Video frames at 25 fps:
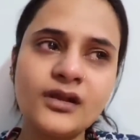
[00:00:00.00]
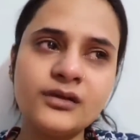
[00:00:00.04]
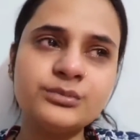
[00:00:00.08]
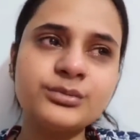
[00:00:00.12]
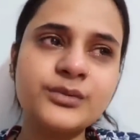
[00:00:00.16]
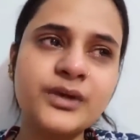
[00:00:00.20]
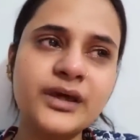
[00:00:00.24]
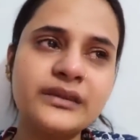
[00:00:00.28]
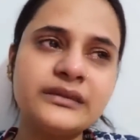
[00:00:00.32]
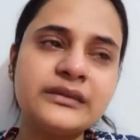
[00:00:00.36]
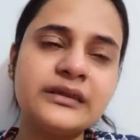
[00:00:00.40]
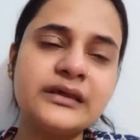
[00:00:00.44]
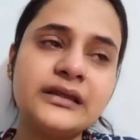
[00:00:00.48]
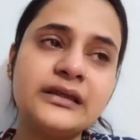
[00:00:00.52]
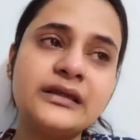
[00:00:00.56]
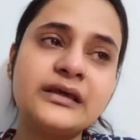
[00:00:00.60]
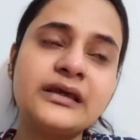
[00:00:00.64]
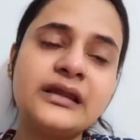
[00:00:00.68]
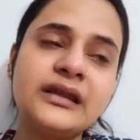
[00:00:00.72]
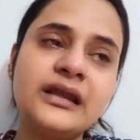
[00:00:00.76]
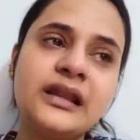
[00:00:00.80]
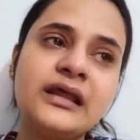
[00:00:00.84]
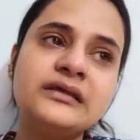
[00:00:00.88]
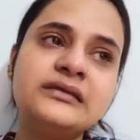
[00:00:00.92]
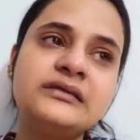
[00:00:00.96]
अब कहते हैं ना
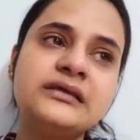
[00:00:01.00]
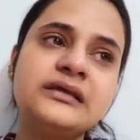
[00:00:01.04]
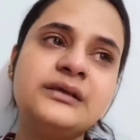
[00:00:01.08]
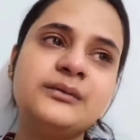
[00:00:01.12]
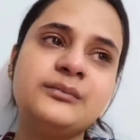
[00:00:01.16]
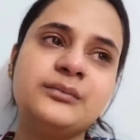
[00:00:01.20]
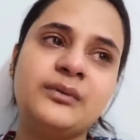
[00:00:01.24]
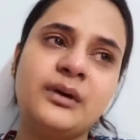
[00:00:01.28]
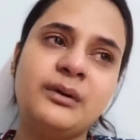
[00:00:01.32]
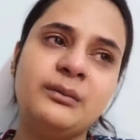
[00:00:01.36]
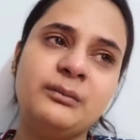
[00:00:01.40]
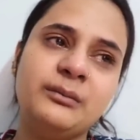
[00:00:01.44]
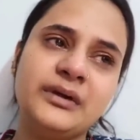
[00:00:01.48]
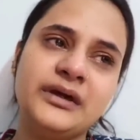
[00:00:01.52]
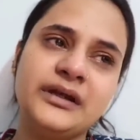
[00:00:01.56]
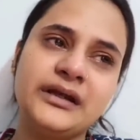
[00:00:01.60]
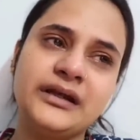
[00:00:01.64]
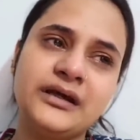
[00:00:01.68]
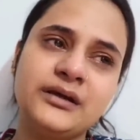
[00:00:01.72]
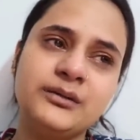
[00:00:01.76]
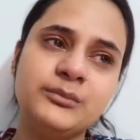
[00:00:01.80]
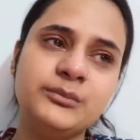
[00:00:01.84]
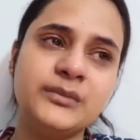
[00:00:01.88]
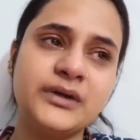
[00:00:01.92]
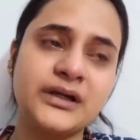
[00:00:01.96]
कि नसीब है
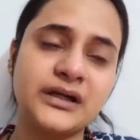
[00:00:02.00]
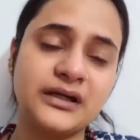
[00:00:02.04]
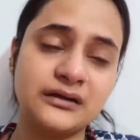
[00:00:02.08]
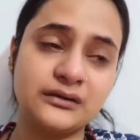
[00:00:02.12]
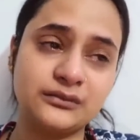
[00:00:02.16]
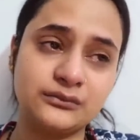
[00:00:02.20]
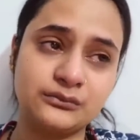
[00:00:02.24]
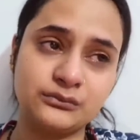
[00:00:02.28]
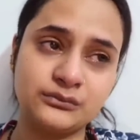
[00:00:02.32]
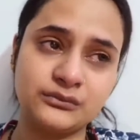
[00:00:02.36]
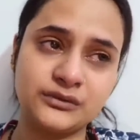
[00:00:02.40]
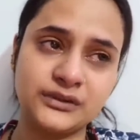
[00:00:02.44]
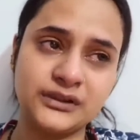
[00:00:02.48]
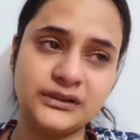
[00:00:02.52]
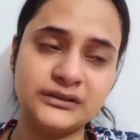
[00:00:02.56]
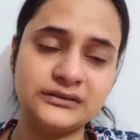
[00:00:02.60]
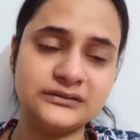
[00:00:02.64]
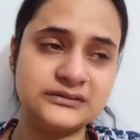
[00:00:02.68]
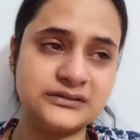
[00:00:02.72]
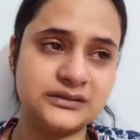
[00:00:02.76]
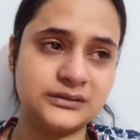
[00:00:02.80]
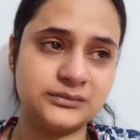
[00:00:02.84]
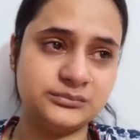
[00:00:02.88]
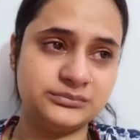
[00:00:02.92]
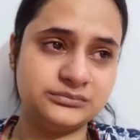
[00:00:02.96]
मेरा मैं
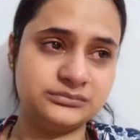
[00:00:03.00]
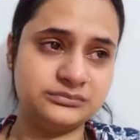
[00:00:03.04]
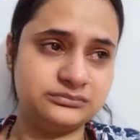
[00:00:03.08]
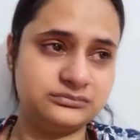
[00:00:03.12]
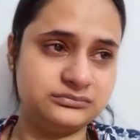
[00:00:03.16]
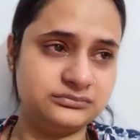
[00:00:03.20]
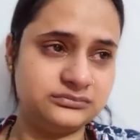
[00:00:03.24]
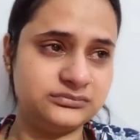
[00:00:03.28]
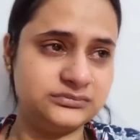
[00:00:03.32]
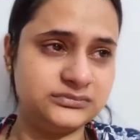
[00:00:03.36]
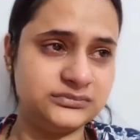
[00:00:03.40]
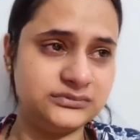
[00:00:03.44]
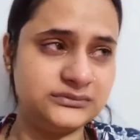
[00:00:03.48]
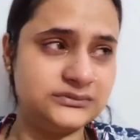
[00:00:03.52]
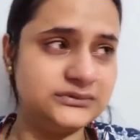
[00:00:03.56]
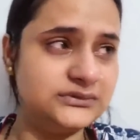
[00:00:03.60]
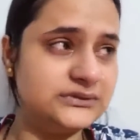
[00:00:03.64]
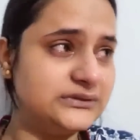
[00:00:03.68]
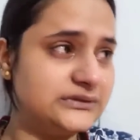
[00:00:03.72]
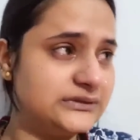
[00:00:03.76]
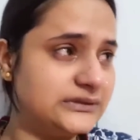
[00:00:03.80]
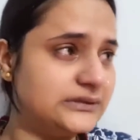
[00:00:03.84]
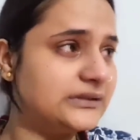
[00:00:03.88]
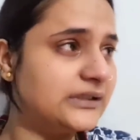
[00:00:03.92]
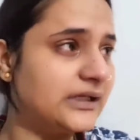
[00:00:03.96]
करूंगी सब
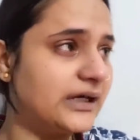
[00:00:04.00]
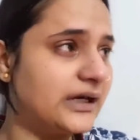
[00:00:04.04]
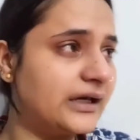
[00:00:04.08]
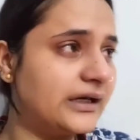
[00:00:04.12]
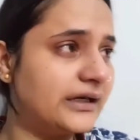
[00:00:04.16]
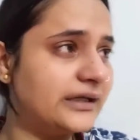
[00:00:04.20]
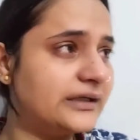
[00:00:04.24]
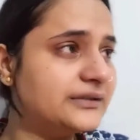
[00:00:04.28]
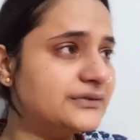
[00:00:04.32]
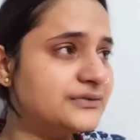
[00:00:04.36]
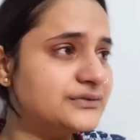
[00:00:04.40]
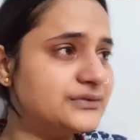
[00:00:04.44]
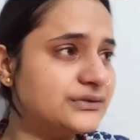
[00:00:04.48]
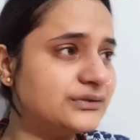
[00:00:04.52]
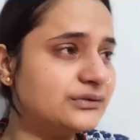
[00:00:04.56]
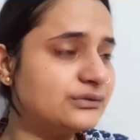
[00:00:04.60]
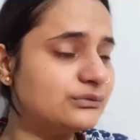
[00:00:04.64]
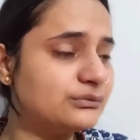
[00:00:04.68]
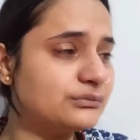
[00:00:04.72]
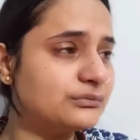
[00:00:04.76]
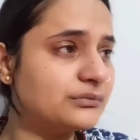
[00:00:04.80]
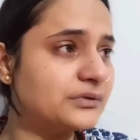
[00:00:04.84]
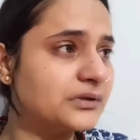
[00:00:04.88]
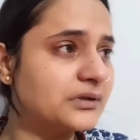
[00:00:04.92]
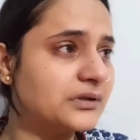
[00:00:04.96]
जीना है
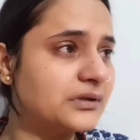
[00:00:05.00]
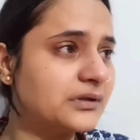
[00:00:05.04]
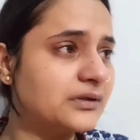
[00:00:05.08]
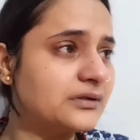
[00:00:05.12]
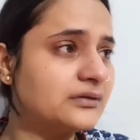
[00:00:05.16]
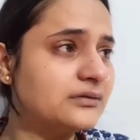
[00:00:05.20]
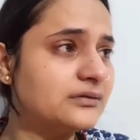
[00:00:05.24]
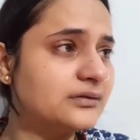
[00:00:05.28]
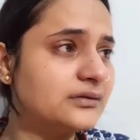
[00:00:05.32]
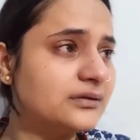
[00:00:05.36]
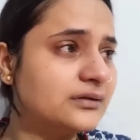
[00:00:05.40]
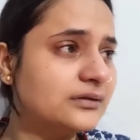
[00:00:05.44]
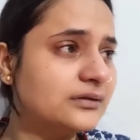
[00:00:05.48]
जीऊंगी